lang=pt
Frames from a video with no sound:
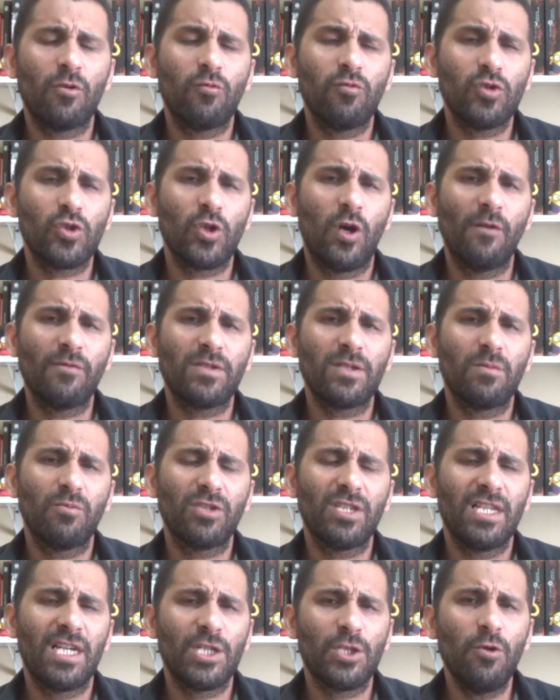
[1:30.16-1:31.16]
algum software de
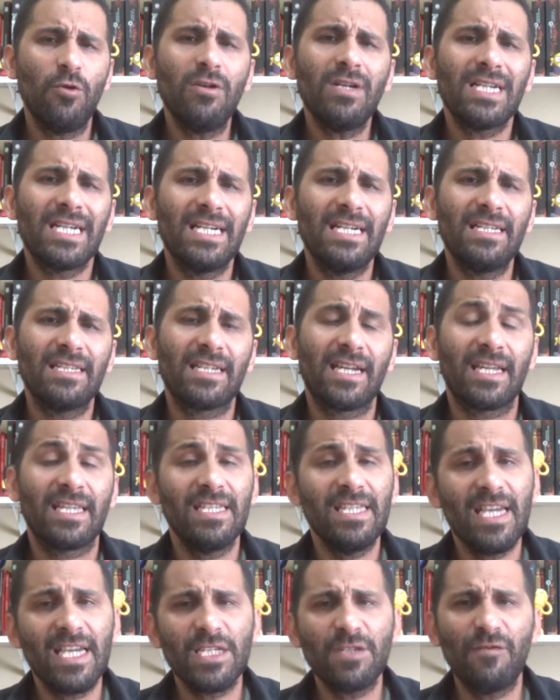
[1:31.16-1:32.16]
modelagem orgânica,
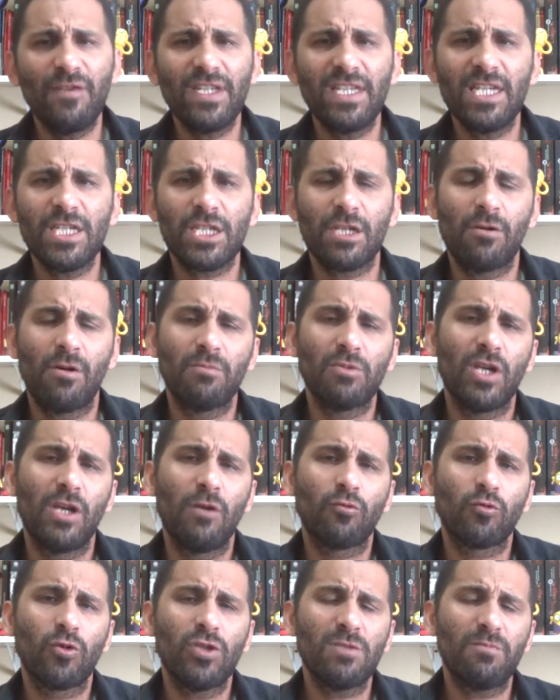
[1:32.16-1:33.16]
que é diferente, é um, é
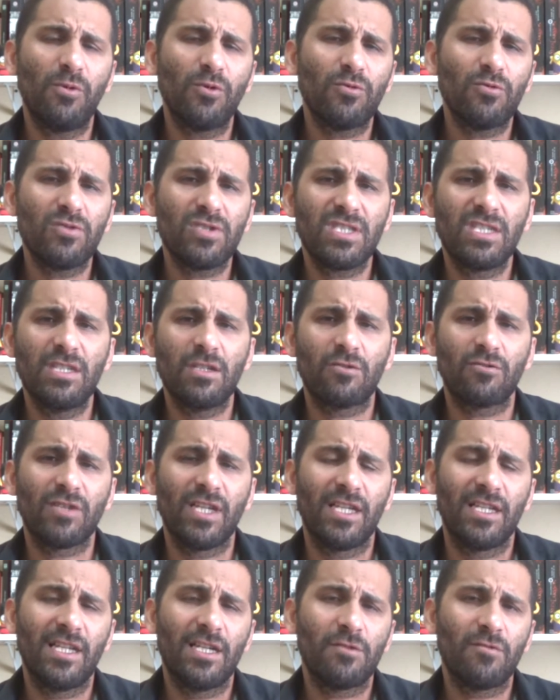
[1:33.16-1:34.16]
um 2.5.
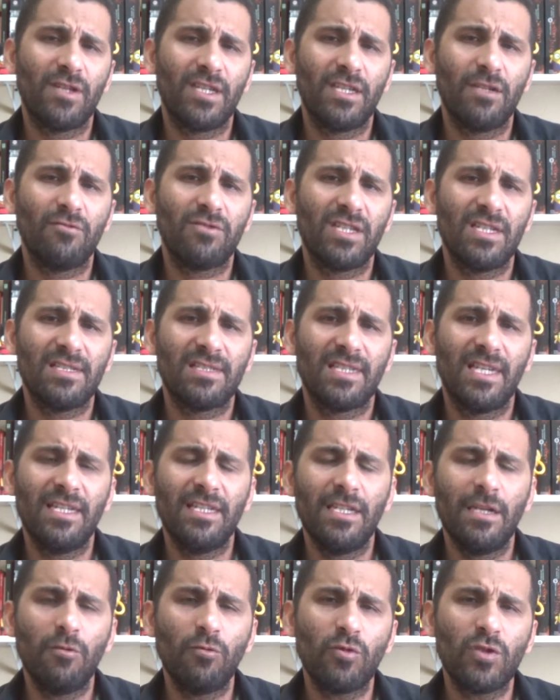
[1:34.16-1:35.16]
Na verdade, não é nem um 3D
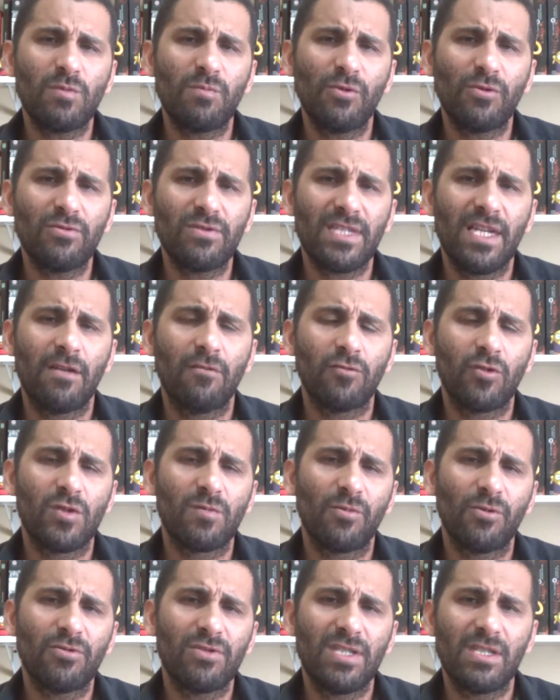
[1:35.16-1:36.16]
nem um 2.0, é um
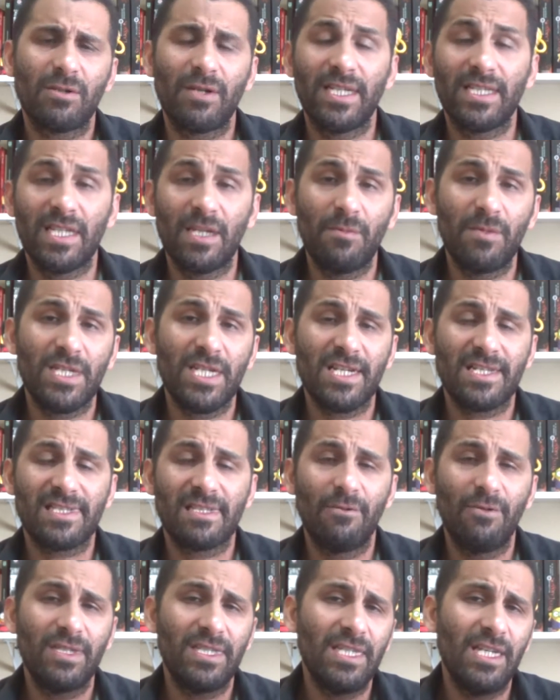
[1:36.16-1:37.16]
2.5. A
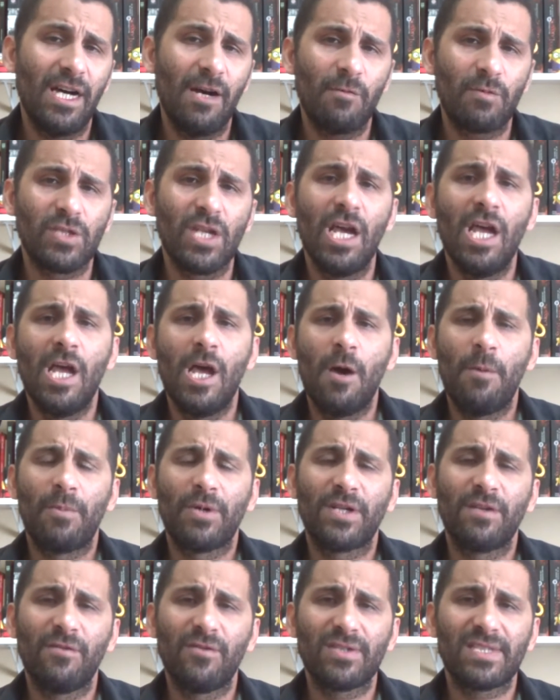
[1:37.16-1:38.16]
intermediação entre ambos.
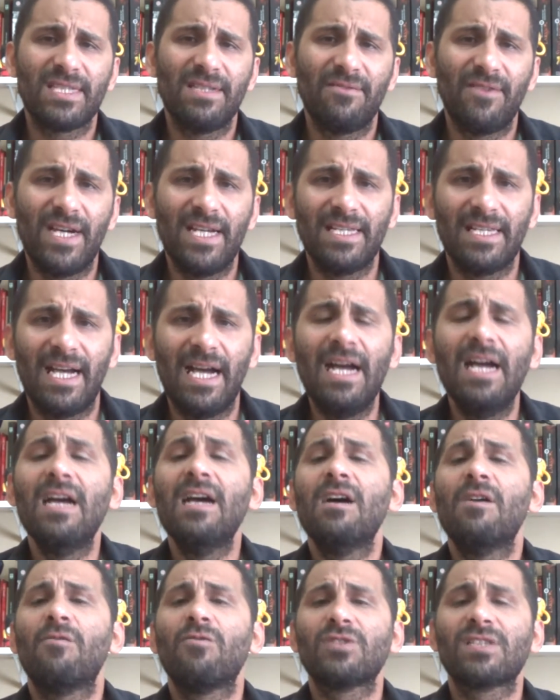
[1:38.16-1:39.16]
Porque você vai lá,
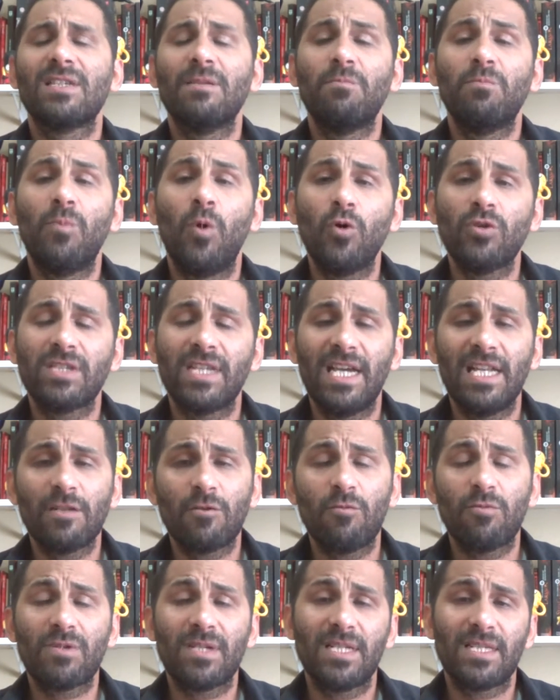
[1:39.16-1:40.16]
você
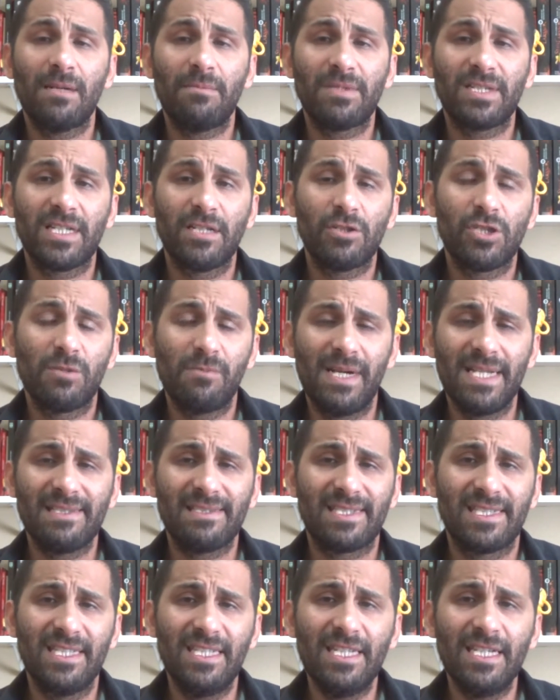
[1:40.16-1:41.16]
modela com quem está brincando de
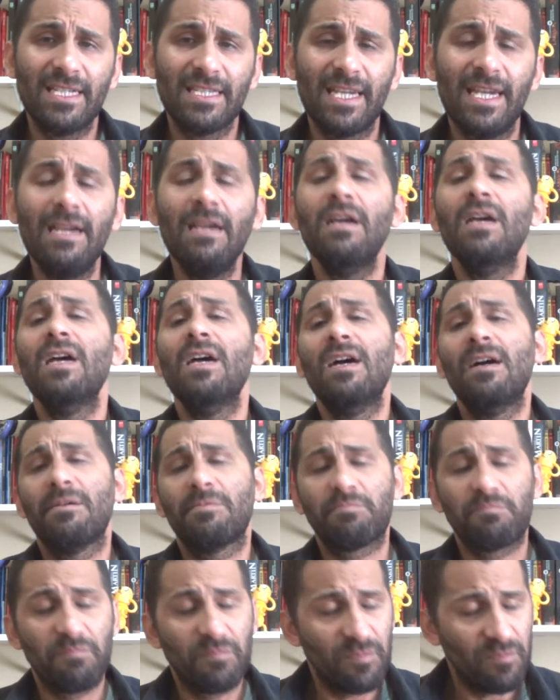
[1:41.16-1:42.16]
massinha, né?
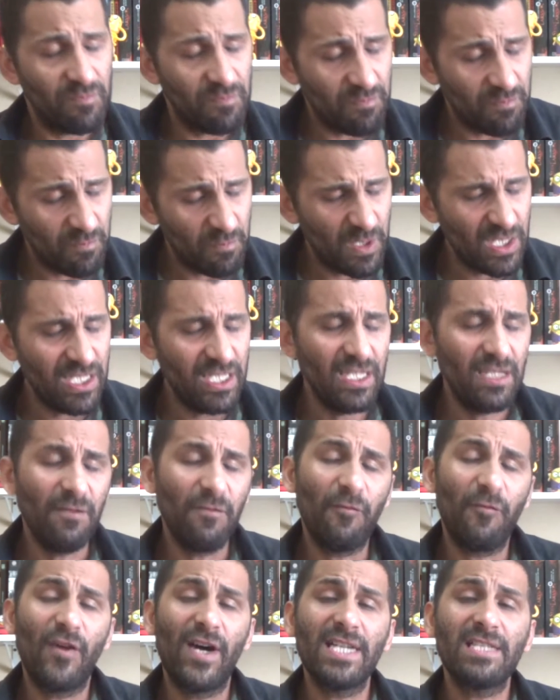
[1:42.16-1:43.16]

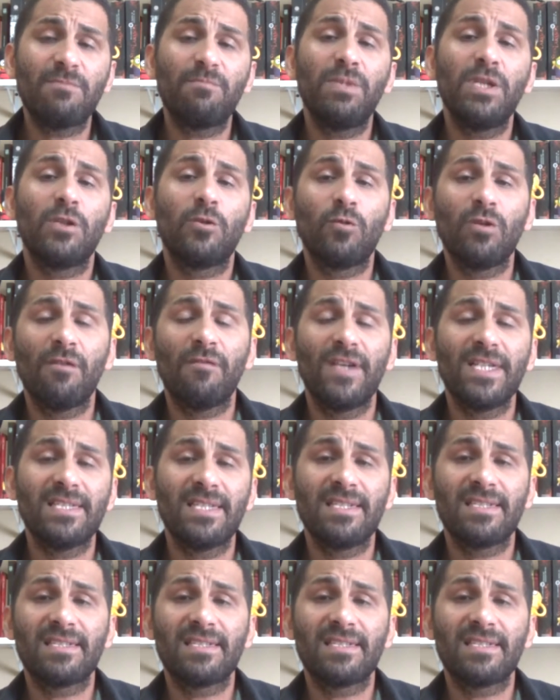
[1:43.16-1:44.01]
E faz pintura, faz